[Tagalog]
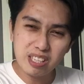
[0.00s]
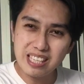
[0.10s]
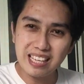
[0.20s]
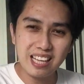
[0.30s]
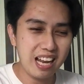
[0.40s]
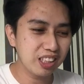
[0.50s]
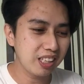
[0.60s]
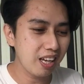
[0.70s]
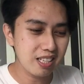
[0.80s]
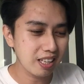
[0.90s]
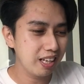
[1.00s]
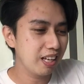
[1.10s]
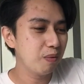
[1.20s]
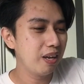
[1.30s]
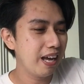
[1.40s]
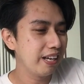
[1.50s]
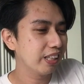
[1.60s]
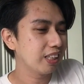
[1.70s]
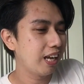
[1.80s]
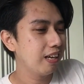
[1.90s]
design na lang siya kasi talagang wala na
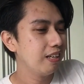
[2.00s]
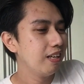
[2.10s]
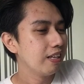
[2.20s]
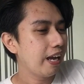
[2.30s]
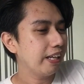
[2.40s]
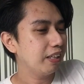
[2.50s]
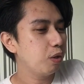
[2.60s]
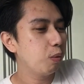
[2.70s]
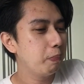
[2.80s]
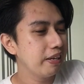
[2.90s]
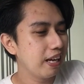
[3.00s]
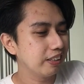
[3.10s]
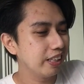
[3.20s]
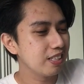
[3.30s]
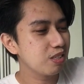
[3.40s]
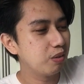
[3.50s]
siya kahit i-open natin.